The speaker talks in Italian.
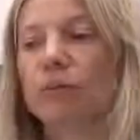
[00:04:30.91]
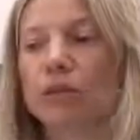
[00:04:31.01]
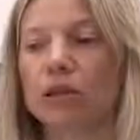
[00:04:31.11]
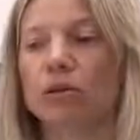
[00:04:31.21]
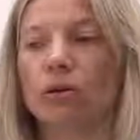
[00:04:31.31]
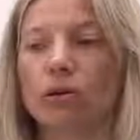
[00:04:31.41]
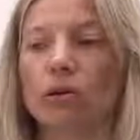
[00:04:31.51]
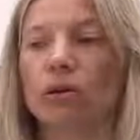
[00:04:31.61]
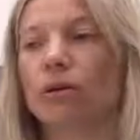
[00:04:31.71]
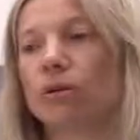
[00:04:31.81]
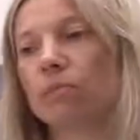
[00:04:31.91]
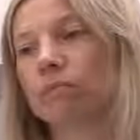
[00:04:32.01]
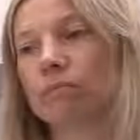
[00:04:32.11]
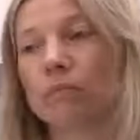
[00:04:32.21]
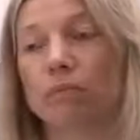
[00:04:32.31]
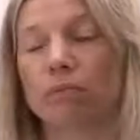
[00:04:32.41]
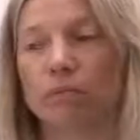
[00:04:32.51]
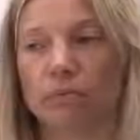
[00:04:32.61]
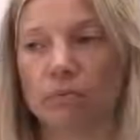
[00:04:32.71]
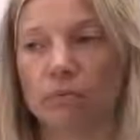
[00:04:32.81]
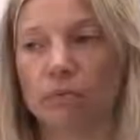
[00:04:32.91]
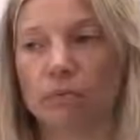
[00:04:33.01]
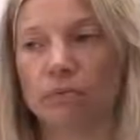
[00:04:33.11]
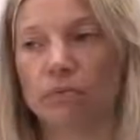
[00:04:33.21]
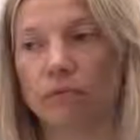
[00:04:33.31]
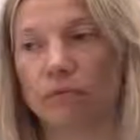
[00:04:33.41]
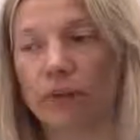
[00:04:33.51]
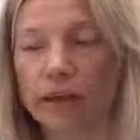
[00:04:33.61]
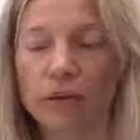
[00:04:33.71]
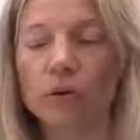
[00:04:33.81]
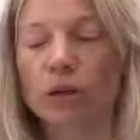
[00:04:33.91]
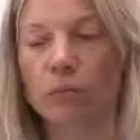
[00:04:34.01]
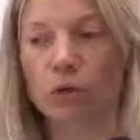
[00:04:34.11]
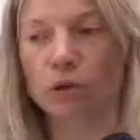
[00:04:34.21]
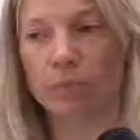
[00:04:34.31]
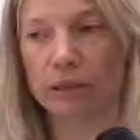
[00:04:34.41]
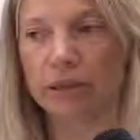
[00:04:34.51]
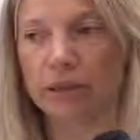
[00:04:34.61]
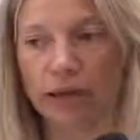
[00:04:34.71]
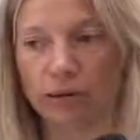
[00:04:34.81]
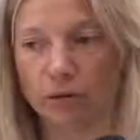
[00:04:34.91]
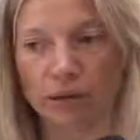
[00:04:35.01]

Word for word: Questo um, vedo che è molto apprezzato